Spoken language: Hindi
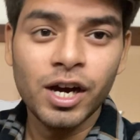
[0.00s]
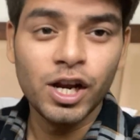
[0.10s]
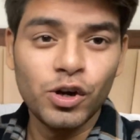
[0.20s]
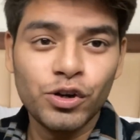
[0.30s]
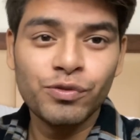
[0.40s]

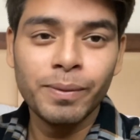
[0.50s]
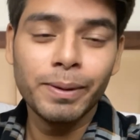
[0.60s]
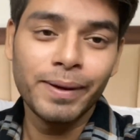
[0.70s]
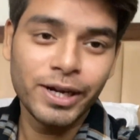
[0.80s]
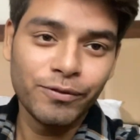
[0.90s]
हेलो यूट्यूब
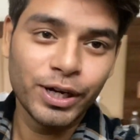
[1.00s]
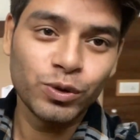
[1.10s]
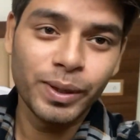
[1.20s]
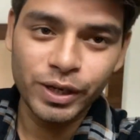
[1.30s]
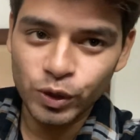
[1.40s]
फैमिली वेलकम बैक
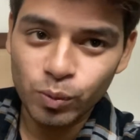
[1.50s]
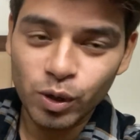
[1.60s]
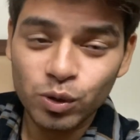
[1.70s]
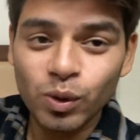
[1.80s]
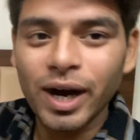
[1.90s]
टू माय न्यू
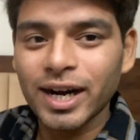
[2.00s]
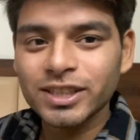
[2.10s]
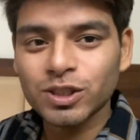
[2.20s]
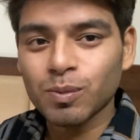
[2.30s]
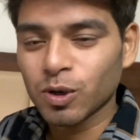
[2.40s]
ब्लॉग तो
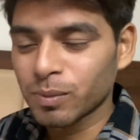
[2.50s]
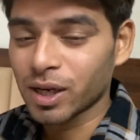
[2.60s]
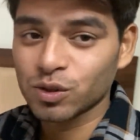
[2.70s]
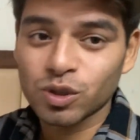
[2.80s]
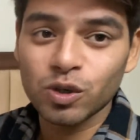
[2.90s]
आज इस ब्लॉग में
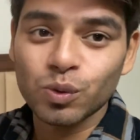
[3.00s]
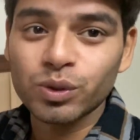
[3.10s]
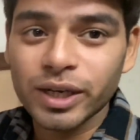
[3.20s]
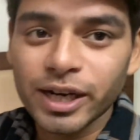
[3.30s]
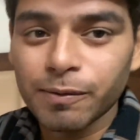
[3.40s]
आ चुका हूँ
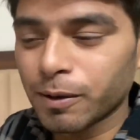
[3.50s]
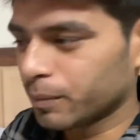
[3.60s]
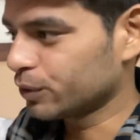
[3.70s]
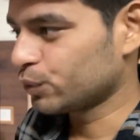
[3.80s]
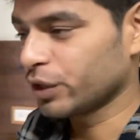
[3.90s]
उत्तराखंड में
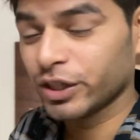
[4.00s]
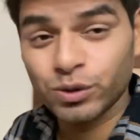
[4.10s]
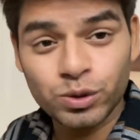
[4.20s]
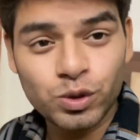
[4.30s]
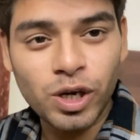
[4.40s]
मंसूरी
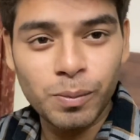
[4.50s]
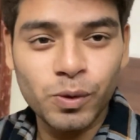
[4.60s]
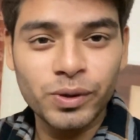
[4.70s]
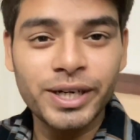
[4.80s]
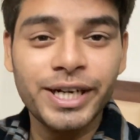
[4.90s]
तो जो हम
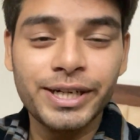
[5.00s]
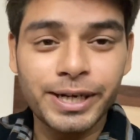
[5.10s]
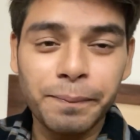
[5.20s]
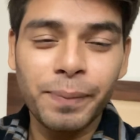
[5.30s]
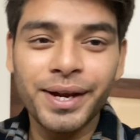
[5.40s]
लोगों ने ये
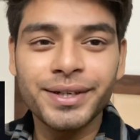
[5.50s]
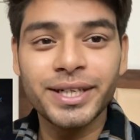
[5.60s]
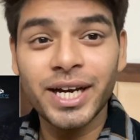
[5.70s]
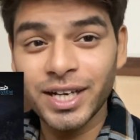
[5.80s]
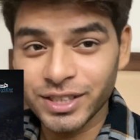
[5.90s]
ट्रिप प्लान
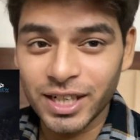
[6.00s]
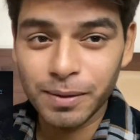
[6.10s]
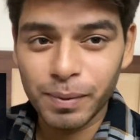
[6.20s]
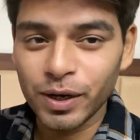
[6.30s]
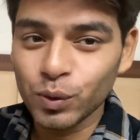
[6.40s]
की है
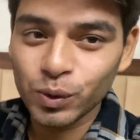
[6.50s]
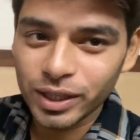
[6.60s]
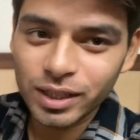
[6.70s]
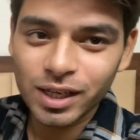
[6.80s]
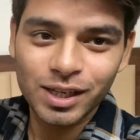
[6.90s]
अचानक प्लान हो
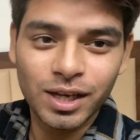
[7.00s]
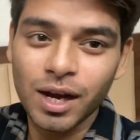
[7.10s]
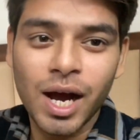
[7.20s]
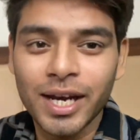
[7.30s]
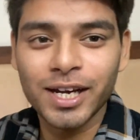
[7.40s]
गई
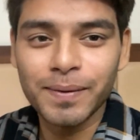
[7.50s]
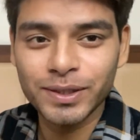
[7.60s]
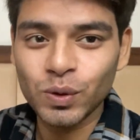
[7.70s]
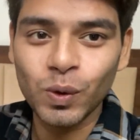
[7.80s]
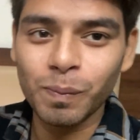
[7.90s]
आने का
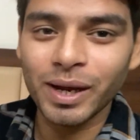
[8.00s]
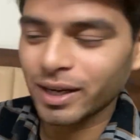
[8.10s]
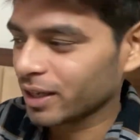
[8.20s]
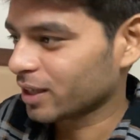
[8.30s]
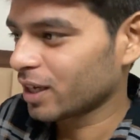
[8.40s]
वैसे कोई
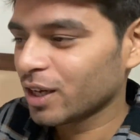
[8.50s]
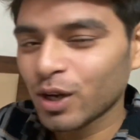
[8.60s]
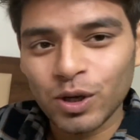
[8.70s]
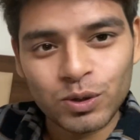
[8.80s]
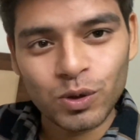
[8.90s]
प्लान नहीं था
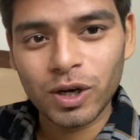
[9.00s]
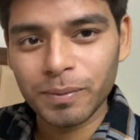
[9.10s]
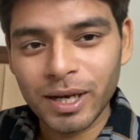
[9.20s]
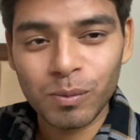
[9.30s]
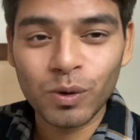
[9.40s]
तो
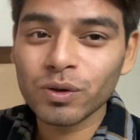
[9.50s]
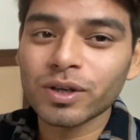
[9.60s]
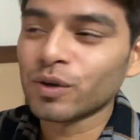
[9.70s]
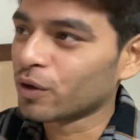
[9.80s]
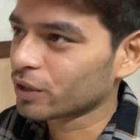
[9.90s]
अभी हम
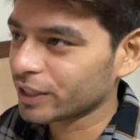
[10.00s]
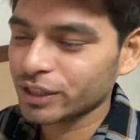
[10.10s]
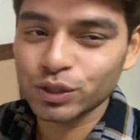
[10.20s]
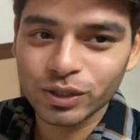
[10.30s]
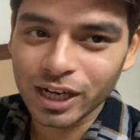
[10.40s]
लोग
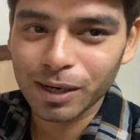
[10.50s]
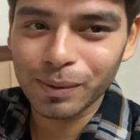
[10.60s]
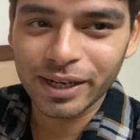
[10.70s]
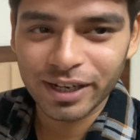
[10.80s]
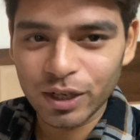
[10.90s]
नौकरी से छुटकारा
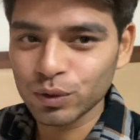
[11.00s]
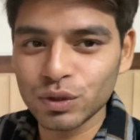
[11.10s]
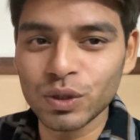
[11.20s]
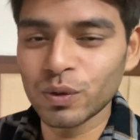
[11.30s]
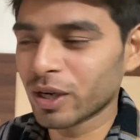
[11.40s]
पाने के लिए
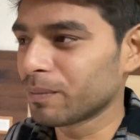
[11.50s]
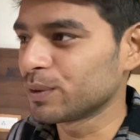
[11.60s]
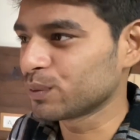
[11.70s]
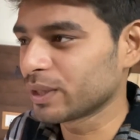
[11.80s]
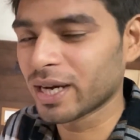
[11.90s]
कुछ दिनों के लिए
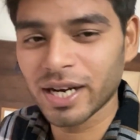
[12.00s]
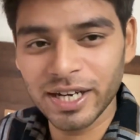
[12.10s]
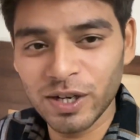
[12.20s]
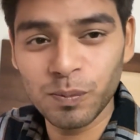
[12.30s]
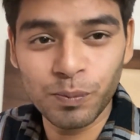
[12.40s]
मंसूरी आ
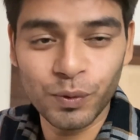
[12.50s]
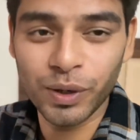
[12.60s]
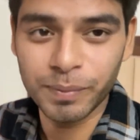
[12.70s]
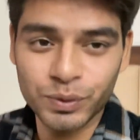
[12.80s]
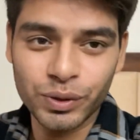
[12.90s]
गए हैं और
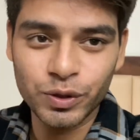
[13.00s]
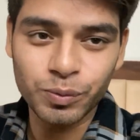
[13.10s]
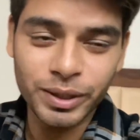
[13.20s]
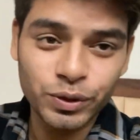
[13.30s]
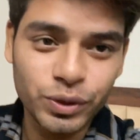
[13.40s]
पूरा मंसूरी
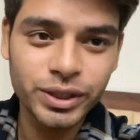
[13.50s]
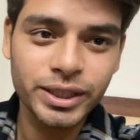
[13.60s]
घूमने की कोशिश